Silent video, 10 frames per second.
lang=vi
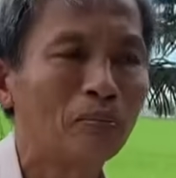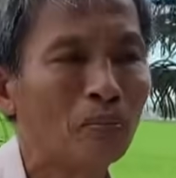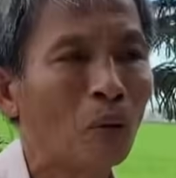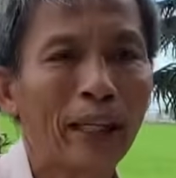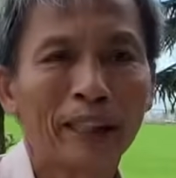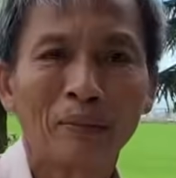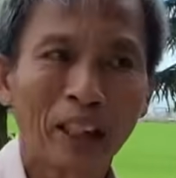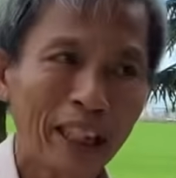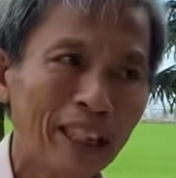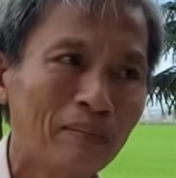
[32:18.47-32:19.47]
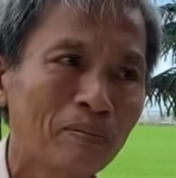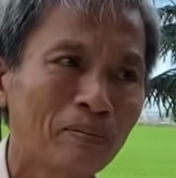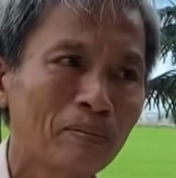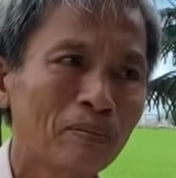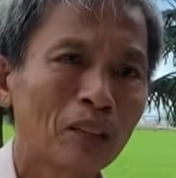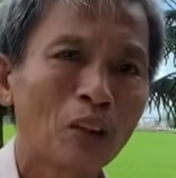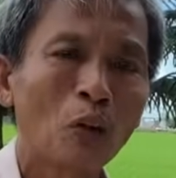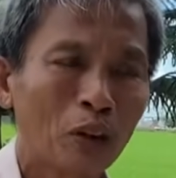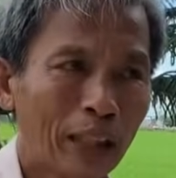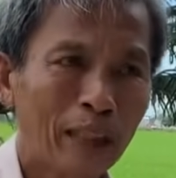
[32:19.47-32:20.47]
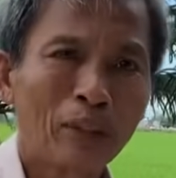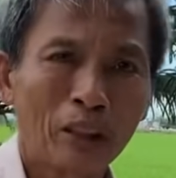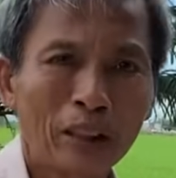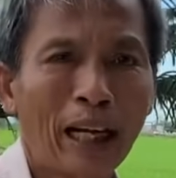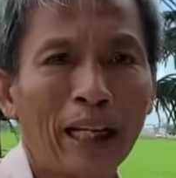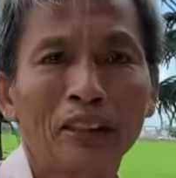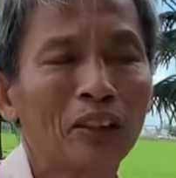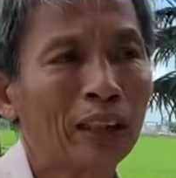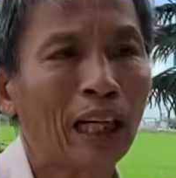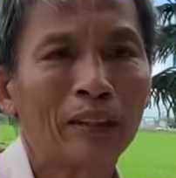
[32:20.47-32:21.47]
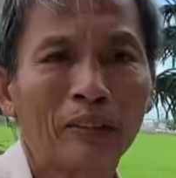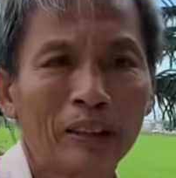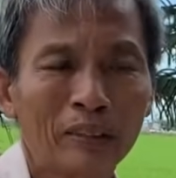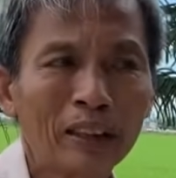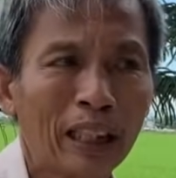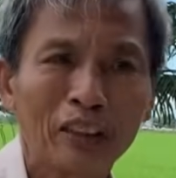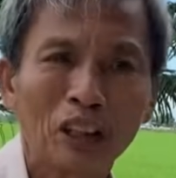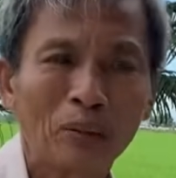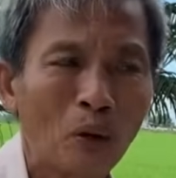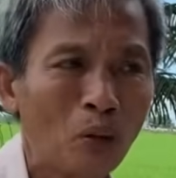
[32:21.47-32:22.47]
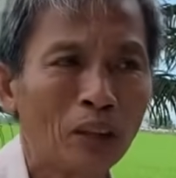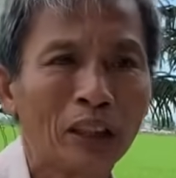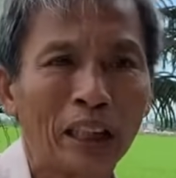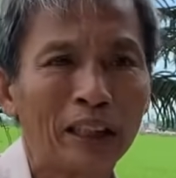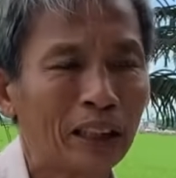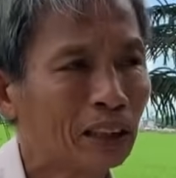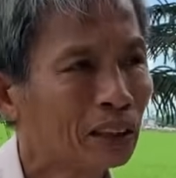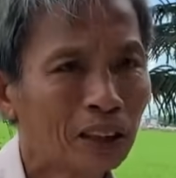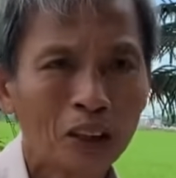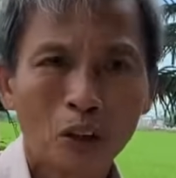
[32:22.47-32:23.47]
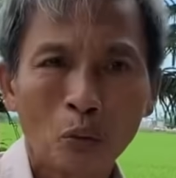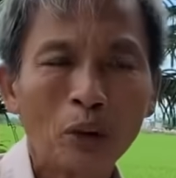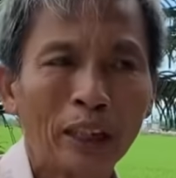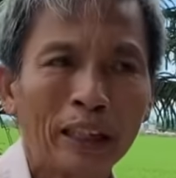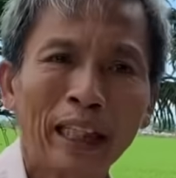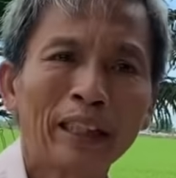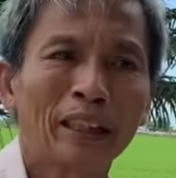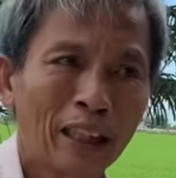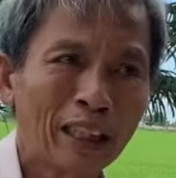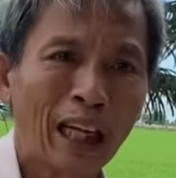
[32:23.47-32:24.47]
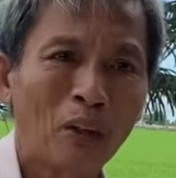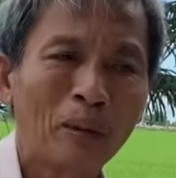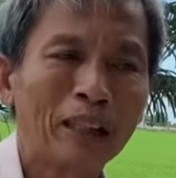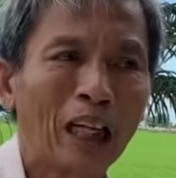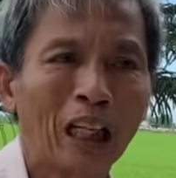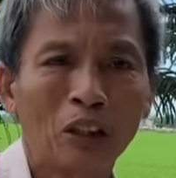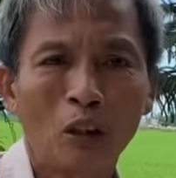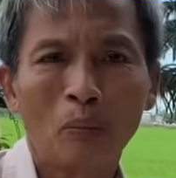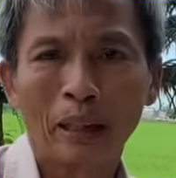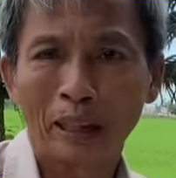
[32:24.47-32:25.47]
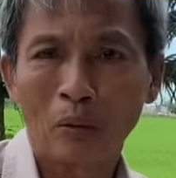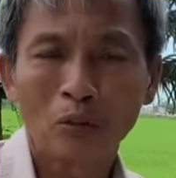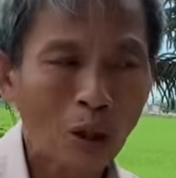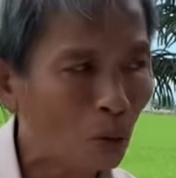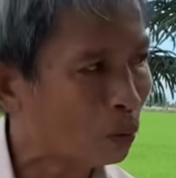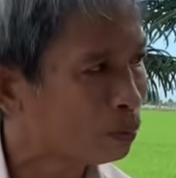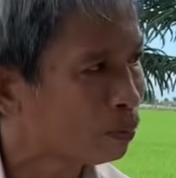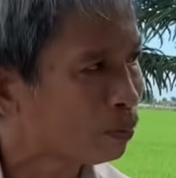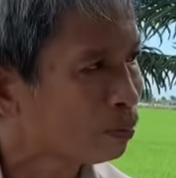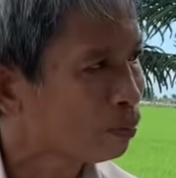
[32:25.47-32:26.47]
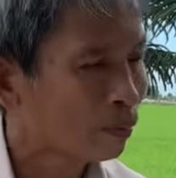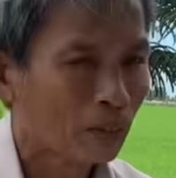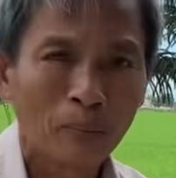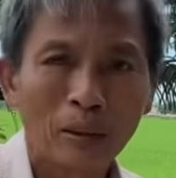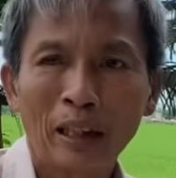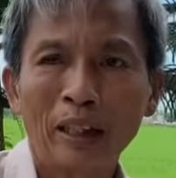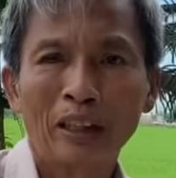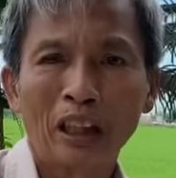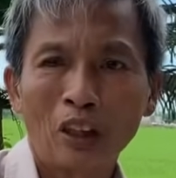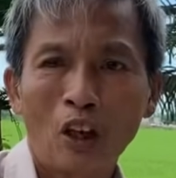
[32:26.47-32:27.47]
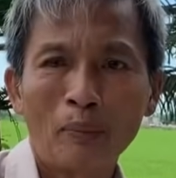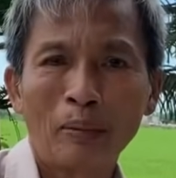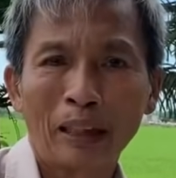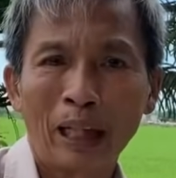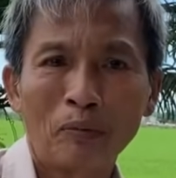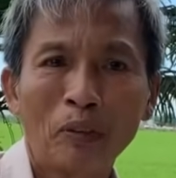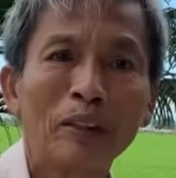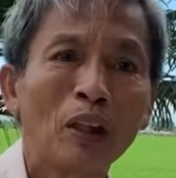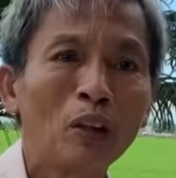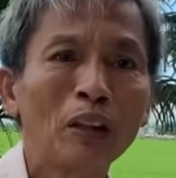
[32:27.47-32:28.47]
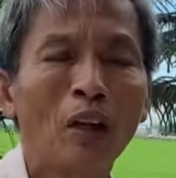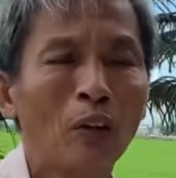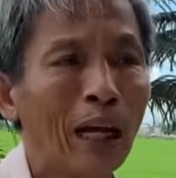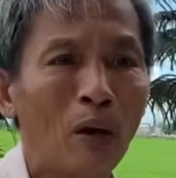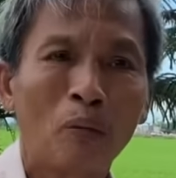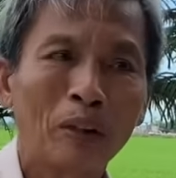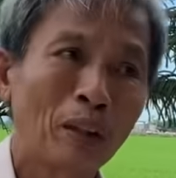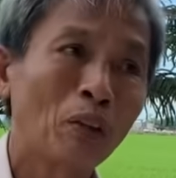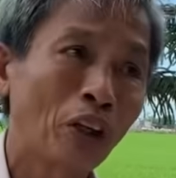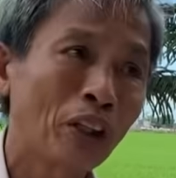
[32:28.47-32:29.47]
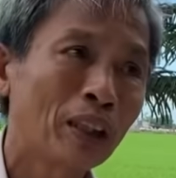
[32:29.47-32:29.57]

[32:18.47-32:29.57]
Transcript: một hai trăm ký con rắn mà nó tha dương trần mà đức thầy tuyên bố như vậy thì quý vị thấy như thế nào bây giờ nếu mà mình không tu mà tới chừng đó mình gặp và mình đối đối đầu mình đâu được